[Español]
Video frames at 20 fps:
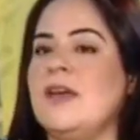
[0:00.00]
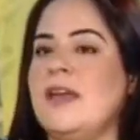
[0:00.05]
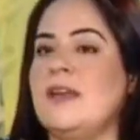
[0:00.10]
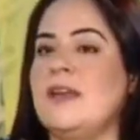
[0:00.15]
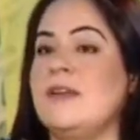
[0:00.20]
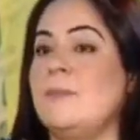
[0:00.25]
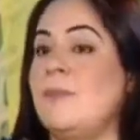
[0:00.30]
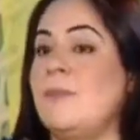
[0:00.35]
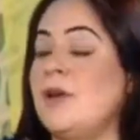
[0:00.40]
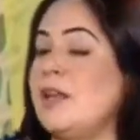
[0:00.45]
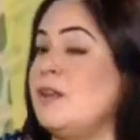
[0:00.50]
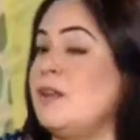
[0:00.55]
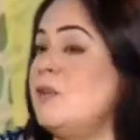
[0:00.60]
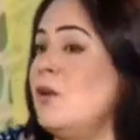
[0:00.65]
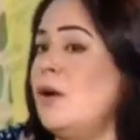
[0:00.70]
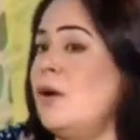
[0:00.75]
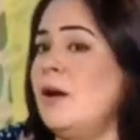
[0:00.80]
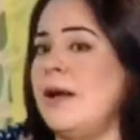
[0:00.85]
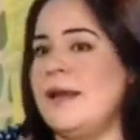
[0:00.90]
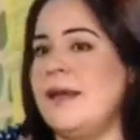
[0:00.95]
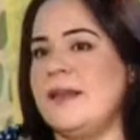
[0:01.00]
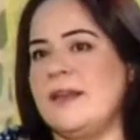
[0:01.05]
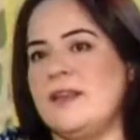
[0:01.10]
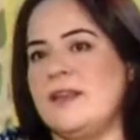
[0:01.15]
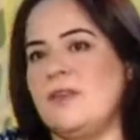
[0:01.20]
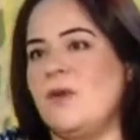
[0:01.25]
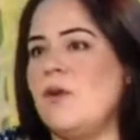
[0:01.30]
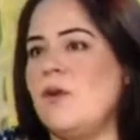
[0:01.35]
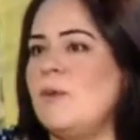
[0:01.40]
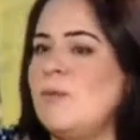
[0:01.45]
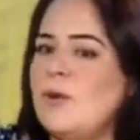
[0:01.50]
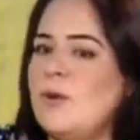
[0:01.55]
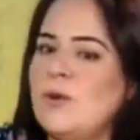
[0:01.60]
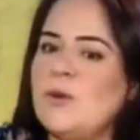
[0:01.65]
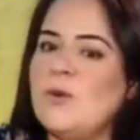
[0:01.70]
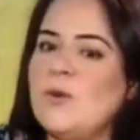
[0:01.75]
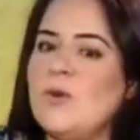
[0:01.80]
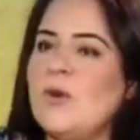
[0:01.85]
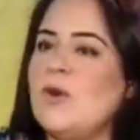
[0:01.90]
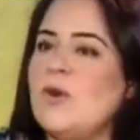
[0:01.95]
Eh, porque no, es que yo como
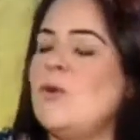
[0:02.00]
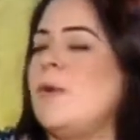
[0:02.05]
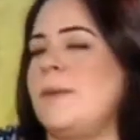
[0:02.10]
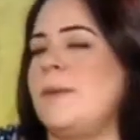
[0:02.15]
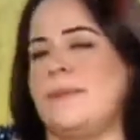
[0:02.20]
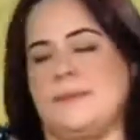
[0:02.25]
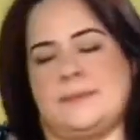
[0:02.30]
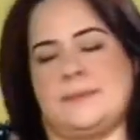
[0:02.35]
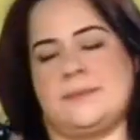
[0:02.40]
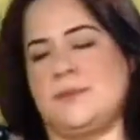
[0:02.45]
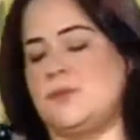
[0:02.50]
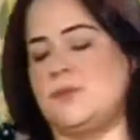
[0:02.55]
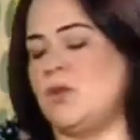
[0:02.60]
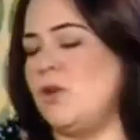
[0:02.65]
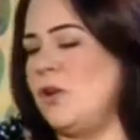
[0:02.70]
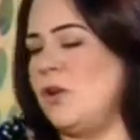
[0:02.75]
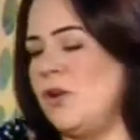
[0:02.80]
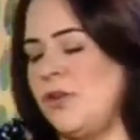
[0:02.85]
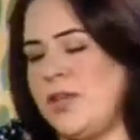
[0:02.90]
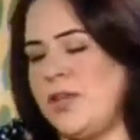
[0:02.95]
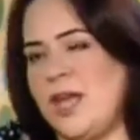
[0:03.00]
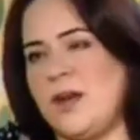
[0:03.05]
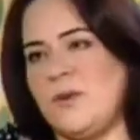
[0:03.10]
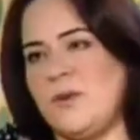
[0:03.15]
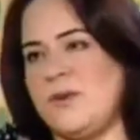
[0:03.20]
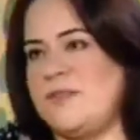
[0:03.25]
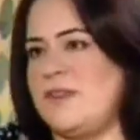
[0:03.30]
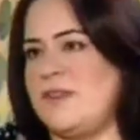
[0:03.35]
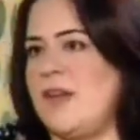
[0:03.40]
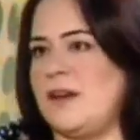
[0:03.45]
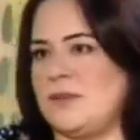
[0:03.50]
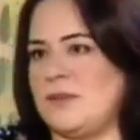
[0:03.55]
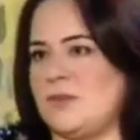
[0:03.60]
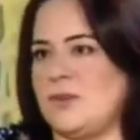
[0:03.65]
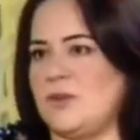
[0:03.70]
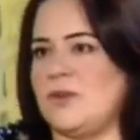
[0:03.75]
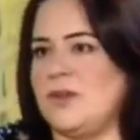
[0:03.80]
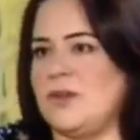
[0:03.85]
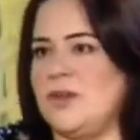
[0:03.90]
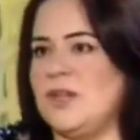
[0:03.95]
con huevo todos los días, no es
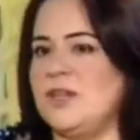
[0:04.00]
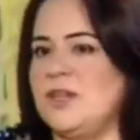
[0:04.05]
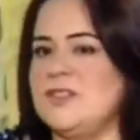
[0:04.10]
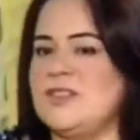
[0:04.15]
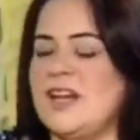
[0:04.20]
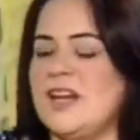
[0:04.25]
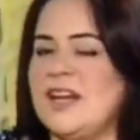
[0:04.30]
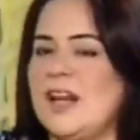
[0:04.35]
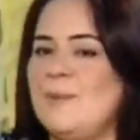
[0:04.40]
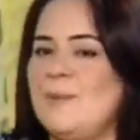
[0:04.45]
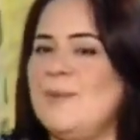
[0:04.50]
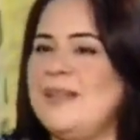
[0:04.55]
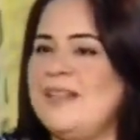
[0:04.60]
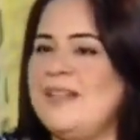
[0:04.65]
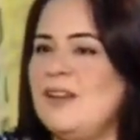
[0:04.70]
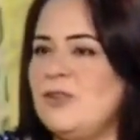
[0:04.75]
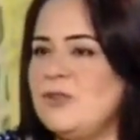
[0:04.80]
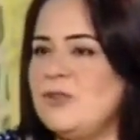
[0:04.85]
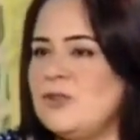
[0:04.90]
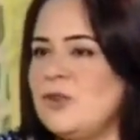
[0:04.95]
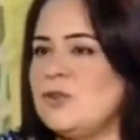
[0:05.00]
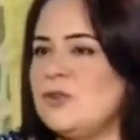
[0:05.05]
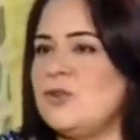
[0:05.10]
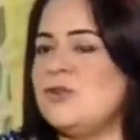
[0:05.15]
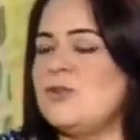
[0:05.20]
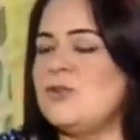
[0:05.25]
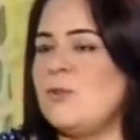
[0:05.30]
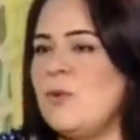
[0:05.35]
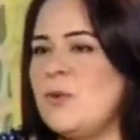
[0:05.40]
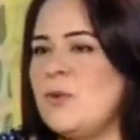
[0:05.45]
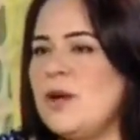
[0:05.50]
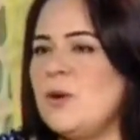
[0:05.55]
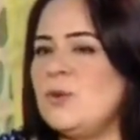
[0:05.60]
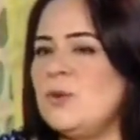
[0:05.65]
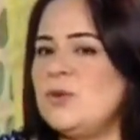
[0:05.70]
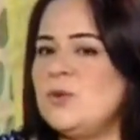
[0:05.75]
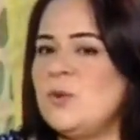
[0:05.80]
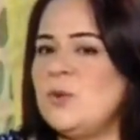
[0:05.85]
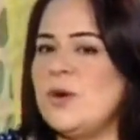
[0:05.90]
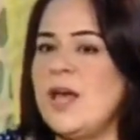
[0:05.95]
cierto. O sea, realmente nosotros somos una
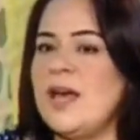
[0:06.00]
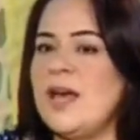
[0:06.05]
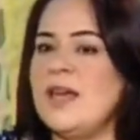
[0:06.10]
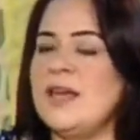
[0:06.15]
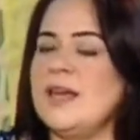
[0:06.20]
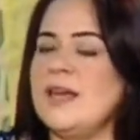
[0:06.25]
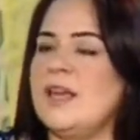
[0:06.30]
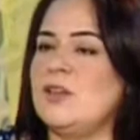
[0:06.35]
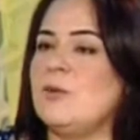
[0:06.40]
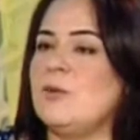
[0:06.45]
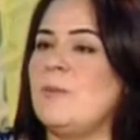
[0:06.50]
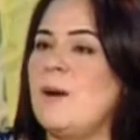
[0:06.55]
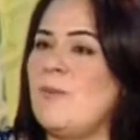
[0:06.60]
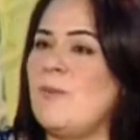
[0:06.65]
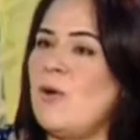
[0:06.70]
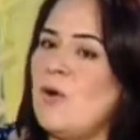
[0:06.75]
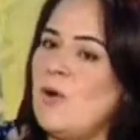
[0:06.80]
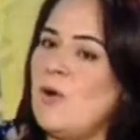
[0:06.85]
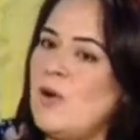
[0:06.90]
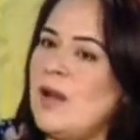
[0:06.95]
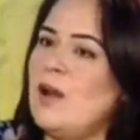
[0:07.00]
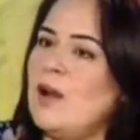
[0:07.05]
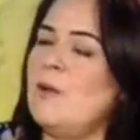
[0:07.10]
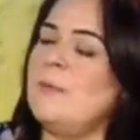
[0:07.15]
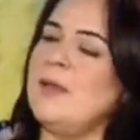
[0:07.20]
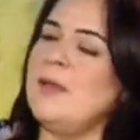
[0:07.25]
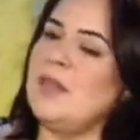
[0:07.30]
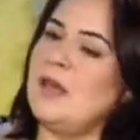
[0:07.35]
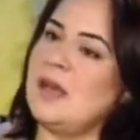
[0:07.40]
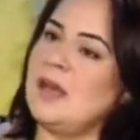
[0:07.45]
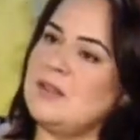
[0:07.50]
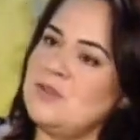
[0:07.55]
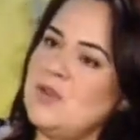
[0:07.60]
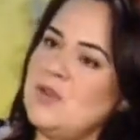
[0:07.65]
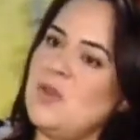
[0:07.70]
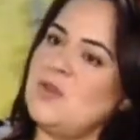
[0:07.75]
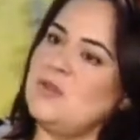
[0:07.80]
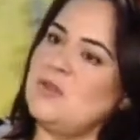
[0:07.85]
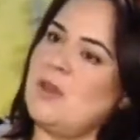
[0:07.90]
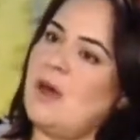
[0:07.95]
cultura que tomamos con la comida
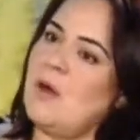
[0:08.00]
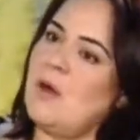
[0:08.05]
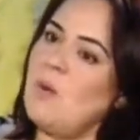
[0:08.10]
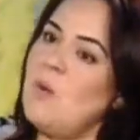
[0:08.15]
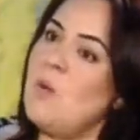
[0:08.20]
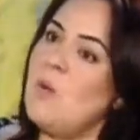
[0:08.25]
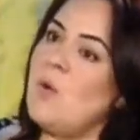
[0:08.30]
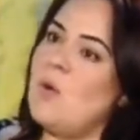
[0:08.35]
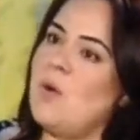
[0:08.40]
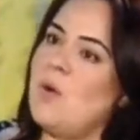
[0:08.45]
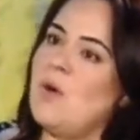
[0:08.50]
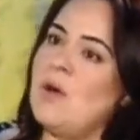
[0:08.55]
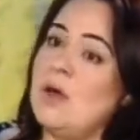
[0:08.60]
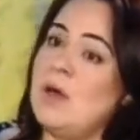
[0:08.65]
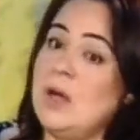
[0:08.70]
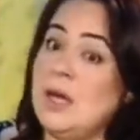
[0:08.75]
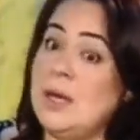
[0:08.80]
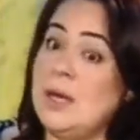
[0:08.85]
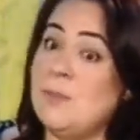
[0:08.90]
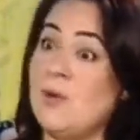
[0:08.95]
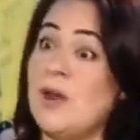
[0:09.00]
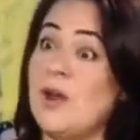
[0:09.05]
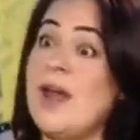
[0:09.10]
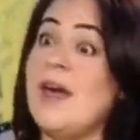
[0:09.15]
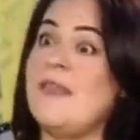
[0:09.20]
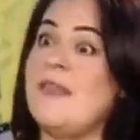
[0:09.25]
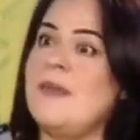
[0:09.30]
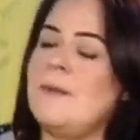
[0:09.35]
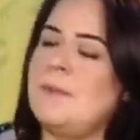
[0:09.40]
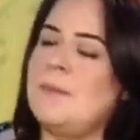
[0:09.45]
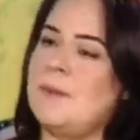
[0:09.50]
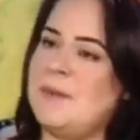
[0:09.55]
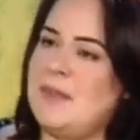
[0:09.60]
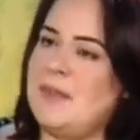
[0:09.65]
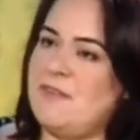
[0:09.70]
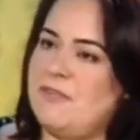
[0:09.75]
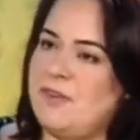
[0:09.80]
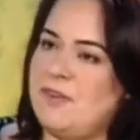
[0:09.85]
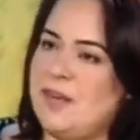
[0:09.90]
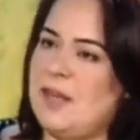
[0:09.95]
gaseosa, jugo, limonadas,
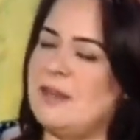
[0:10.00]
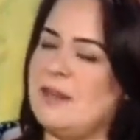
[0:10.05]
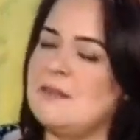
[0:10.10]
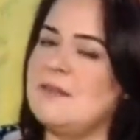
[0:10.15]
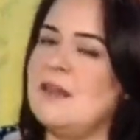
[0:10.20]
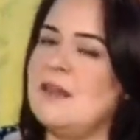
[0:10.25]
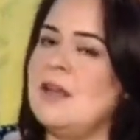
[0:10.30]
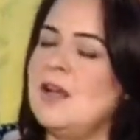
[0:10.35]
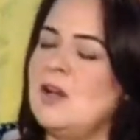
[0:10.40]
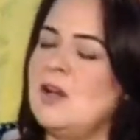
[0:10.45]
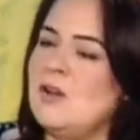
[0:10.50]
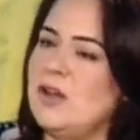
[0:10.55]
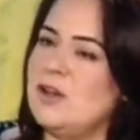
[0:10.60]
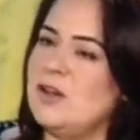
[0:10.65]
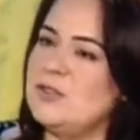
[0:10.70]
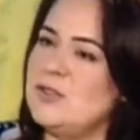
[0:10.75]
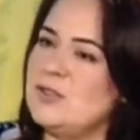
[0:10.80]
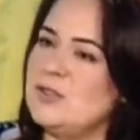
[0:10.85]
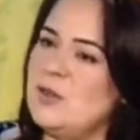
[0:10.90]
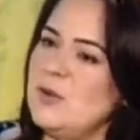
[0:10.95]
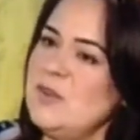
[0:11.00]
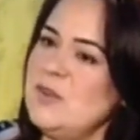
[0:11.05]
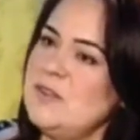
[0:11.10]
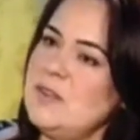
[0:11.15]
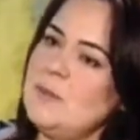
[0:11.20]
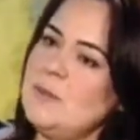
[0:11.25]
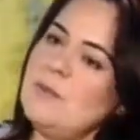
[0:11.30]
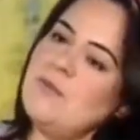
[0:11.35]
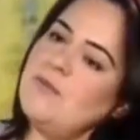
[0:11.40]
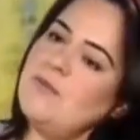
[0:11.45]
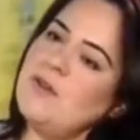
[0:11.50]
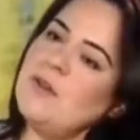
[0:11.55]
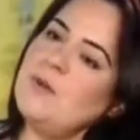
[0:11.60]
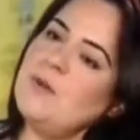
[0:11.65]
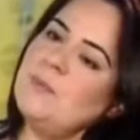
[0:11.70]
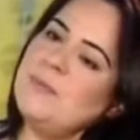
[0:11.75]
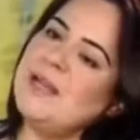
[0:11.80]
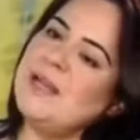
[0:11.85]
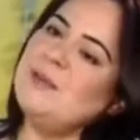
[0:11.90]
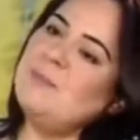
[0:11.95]
bebidas frías. Lo que nosotros hicimos fue
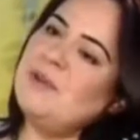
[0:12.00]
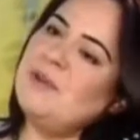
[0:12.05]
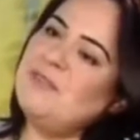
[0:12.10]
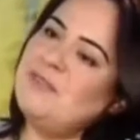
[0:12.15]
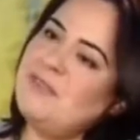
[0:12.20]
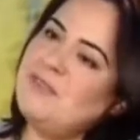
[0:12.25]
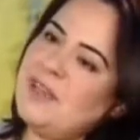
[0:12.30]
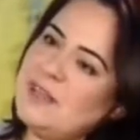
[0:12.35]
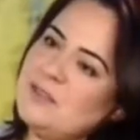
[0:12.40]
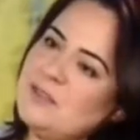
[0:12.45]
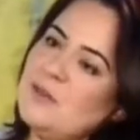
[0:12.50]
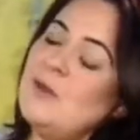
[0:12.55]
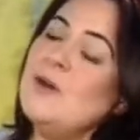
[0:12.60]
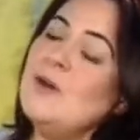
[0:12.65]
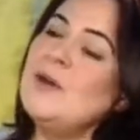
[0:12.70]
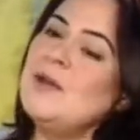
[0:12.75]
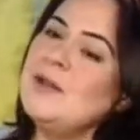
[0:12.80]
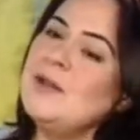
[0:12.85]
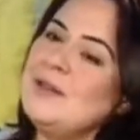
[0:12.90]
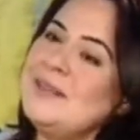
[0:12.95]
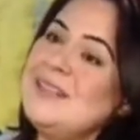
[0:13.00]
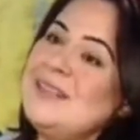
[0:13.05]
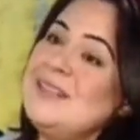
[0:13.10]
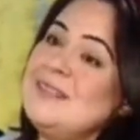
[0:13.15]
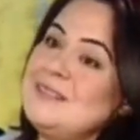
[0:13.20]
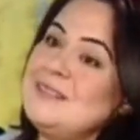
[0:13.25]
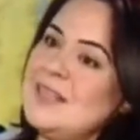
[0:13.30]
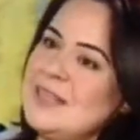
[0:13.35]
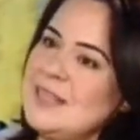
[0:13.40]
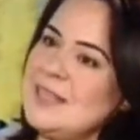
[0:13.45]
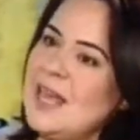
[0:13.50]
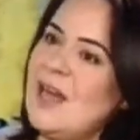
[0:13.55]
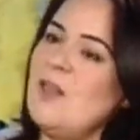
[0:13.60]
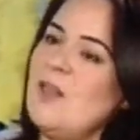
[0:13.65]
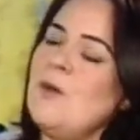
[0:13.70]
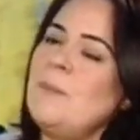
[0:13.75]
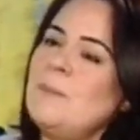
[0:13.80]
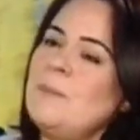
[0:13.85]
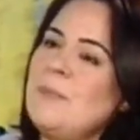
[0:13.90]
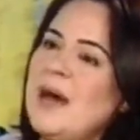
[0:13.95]
un blend perfecto
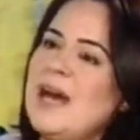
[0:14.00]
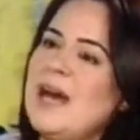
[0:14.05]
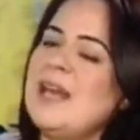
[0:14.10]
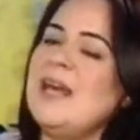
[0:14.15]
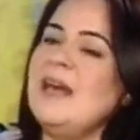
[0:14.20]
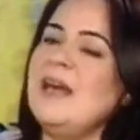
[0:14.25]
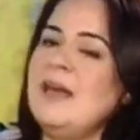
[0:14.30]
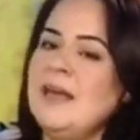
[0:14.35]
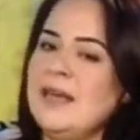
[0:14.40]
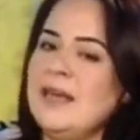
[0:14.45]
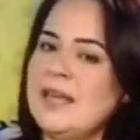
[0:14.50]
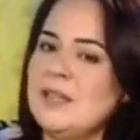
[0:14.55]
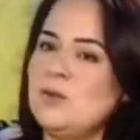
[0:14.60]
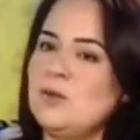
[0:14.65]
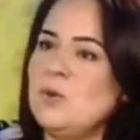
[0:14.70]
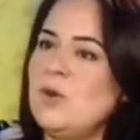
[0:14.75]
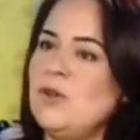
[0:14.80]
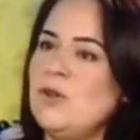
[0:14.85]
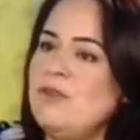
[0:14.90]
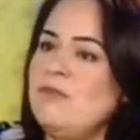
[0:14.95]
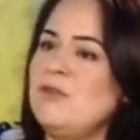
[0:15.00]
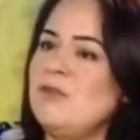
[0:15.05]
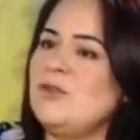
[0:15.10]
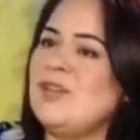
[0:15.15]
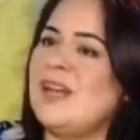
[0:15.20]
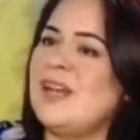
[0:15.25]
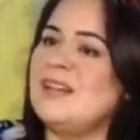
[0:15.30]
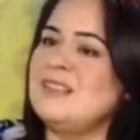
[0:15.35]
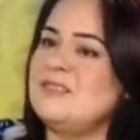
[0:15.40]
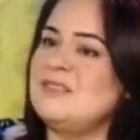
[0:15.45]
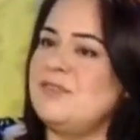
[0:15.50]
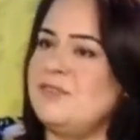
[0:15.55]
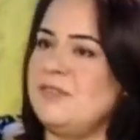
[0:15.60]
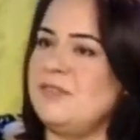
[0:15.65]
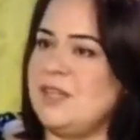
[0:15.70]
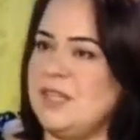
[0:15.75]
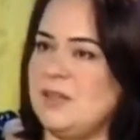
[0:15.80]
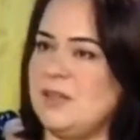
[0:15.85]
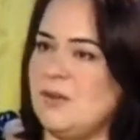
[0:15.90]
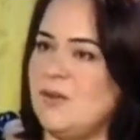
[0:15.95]
diseñado para que tú lo disfrutaras
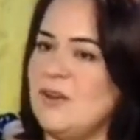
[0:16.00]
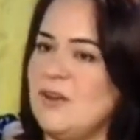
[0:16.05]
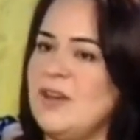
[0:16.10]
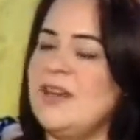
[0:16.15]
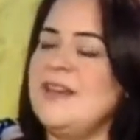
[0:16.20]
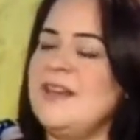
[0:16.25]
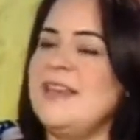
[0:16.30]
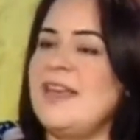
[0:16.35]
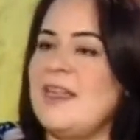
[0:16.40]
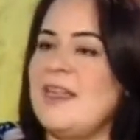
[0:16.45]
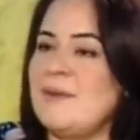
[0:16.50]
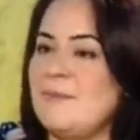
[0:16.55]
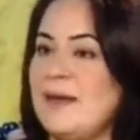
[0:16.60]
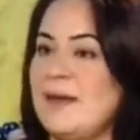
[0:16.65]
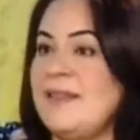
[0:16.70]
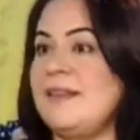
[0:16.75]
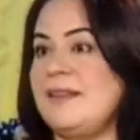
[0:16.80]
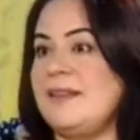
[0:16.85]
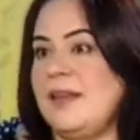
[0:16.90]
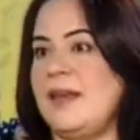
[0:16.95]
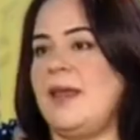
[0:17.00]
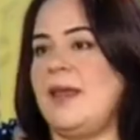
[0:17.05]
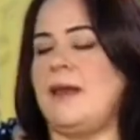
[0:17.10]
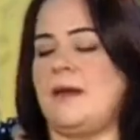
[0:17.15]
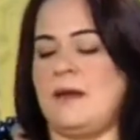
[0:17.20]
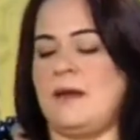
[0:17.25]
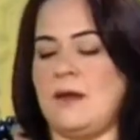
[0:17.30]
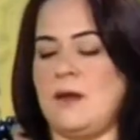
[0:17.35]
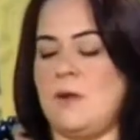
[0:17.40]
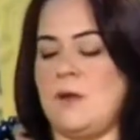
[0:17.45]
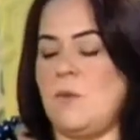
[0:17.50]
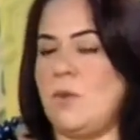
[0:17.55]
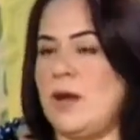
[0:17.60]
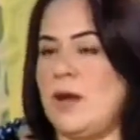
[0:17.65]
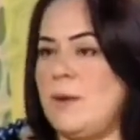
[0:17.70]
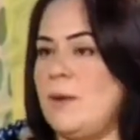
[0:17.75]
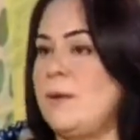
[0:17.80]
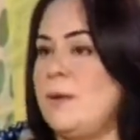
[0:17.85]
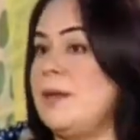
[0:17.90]
frío y además de tener una